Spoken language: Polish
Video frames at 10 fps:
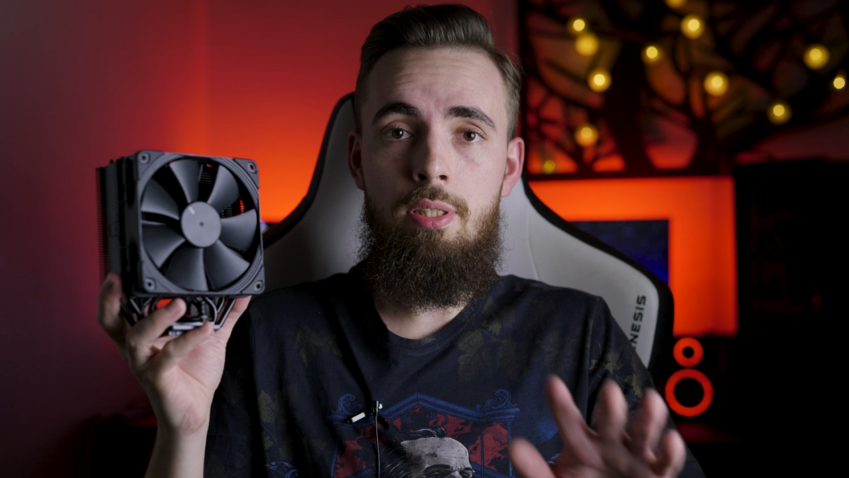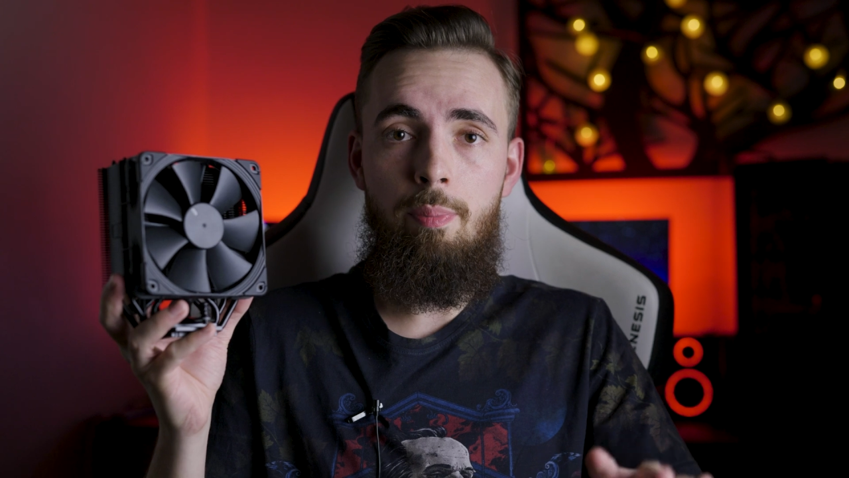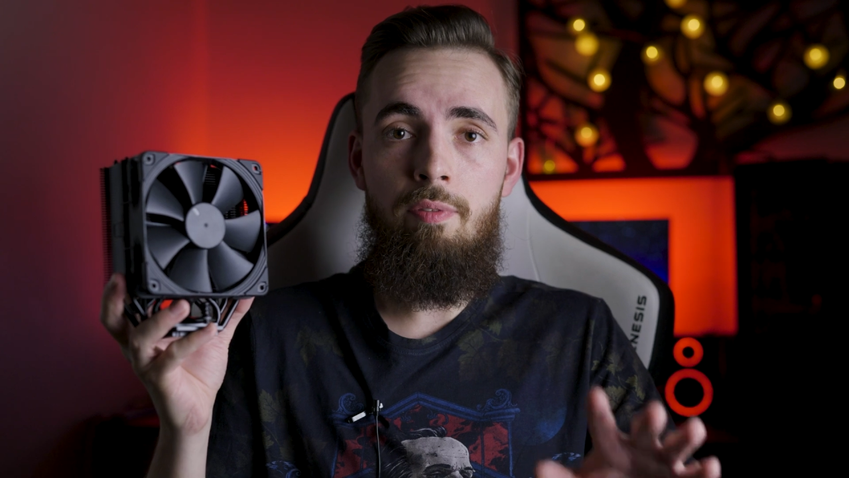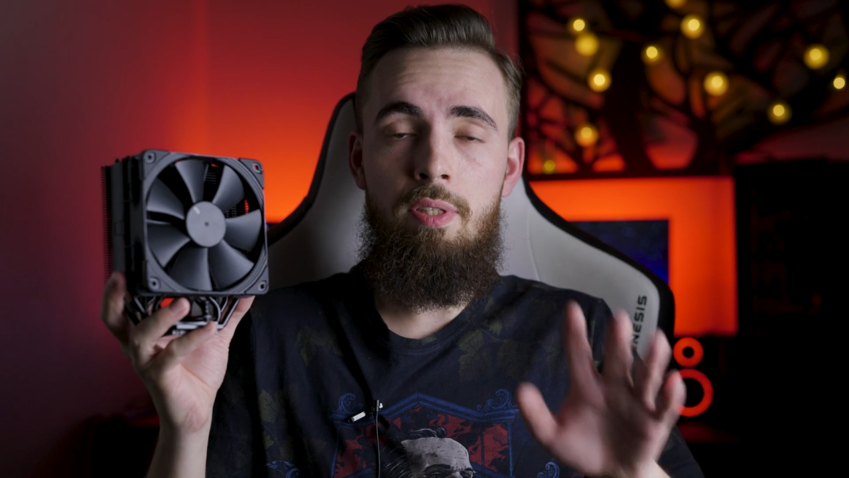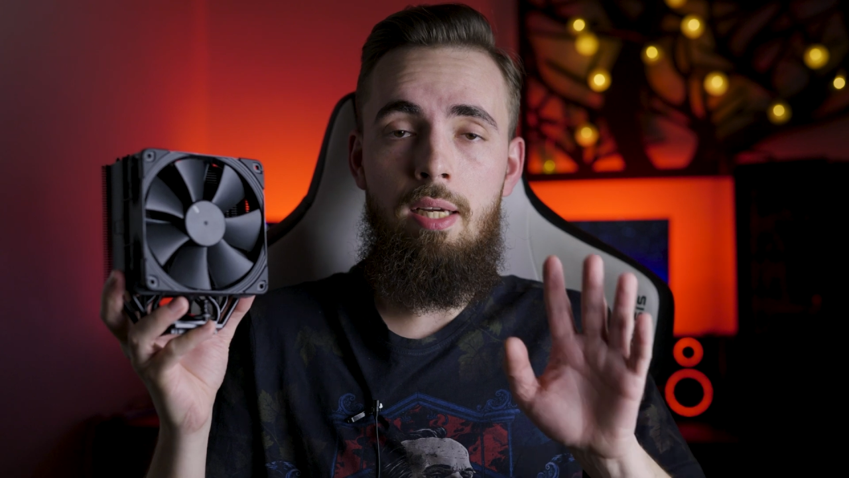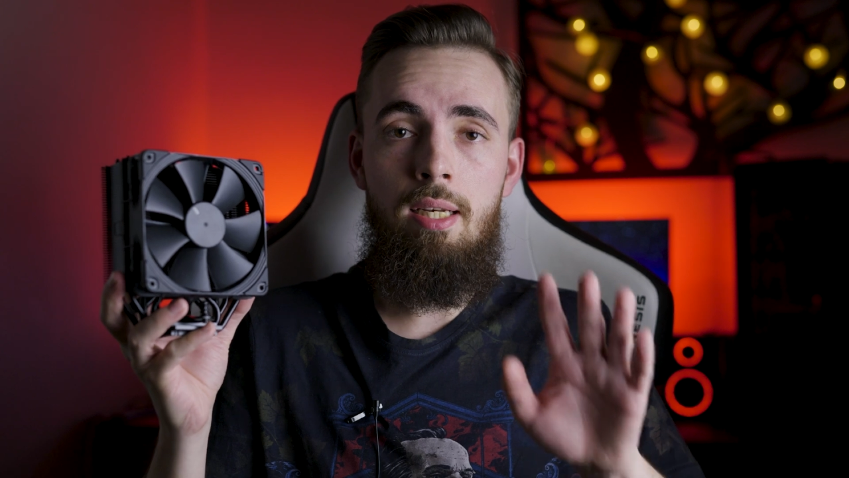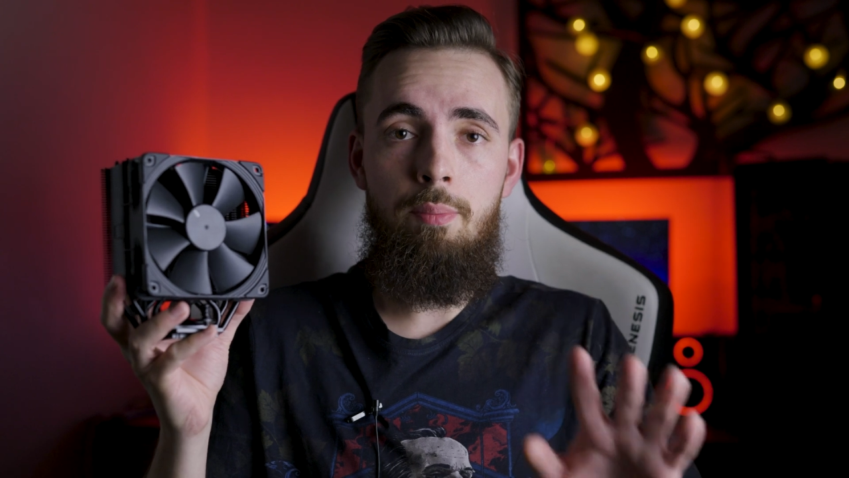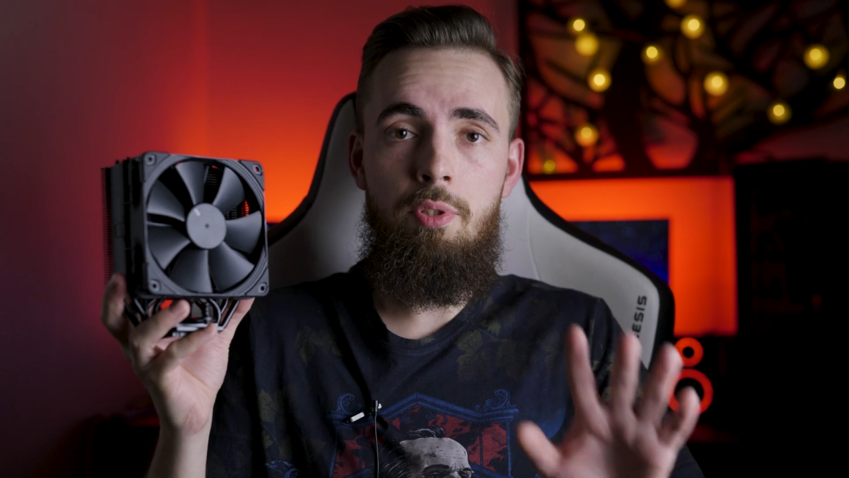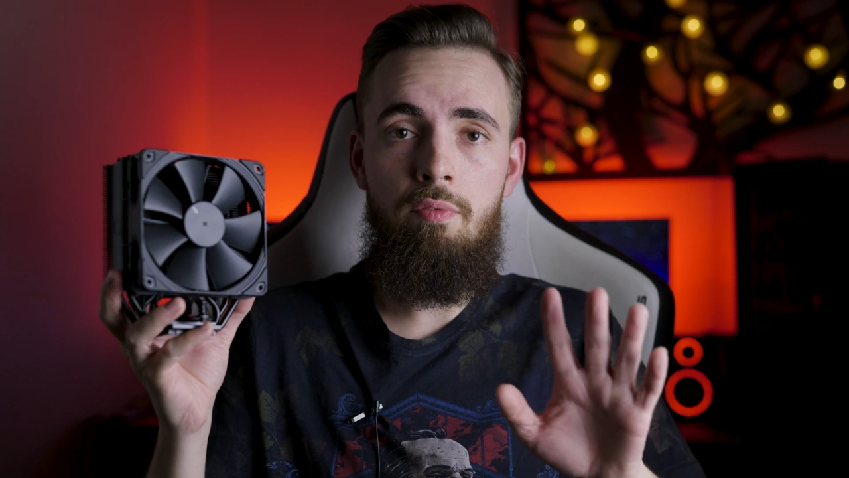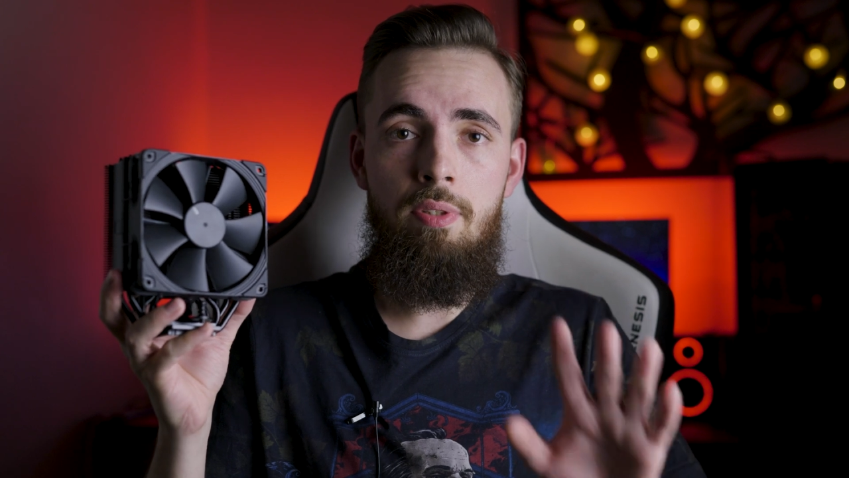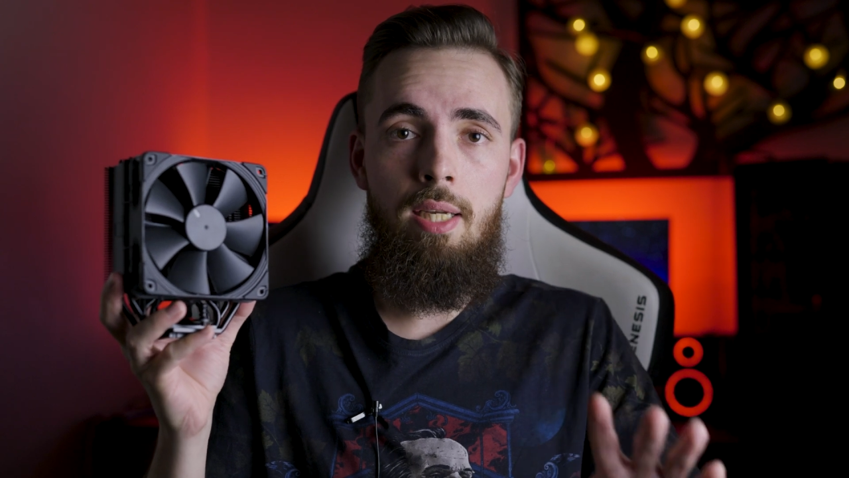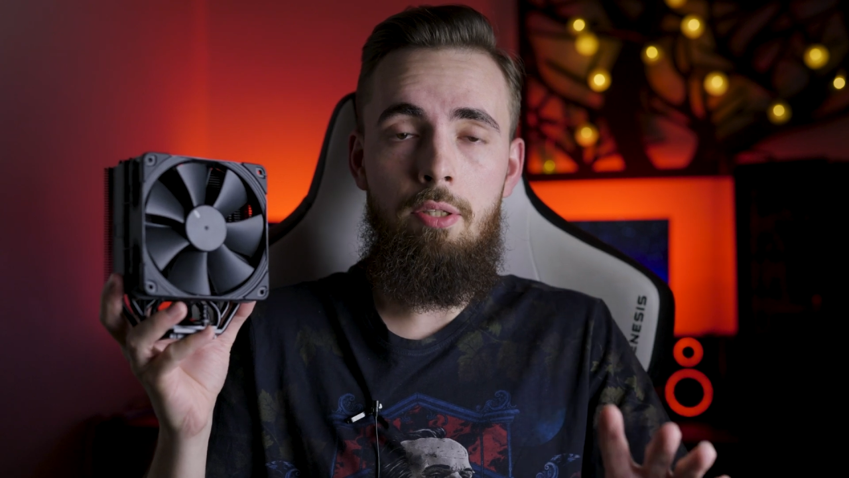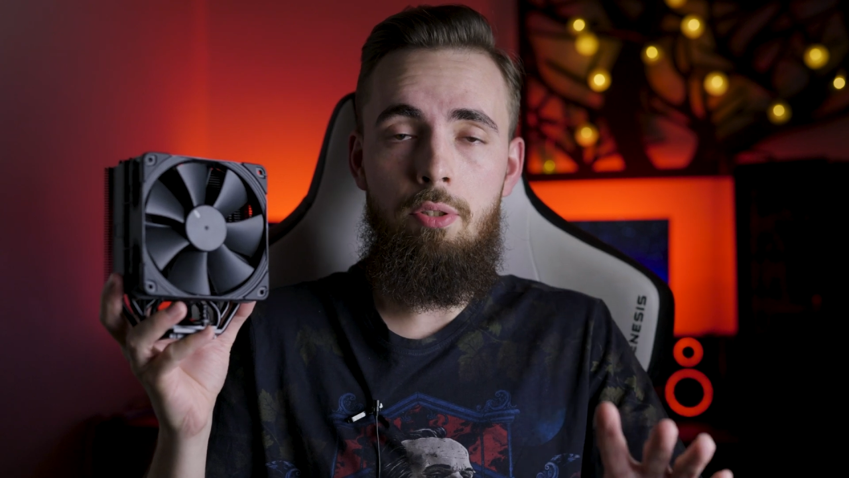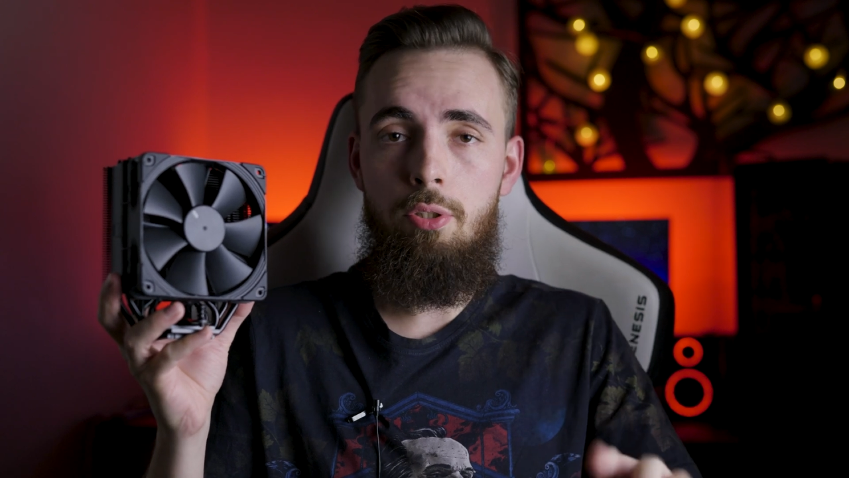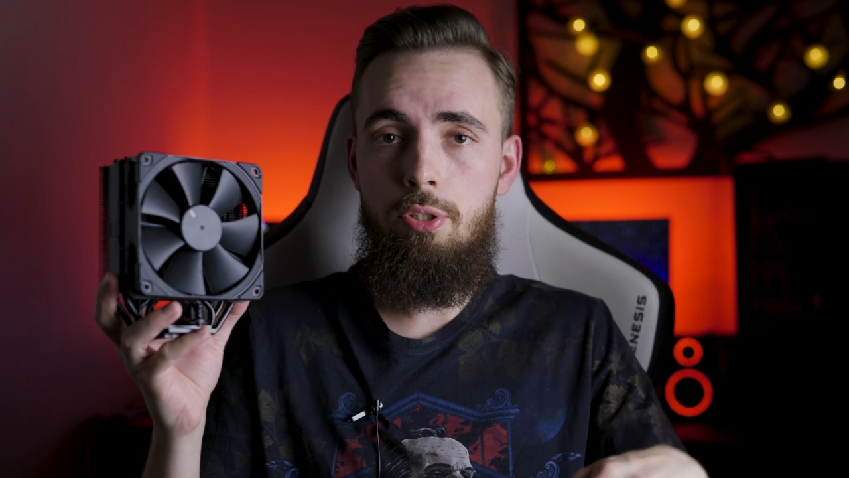i zapewnia lepszą wydajność.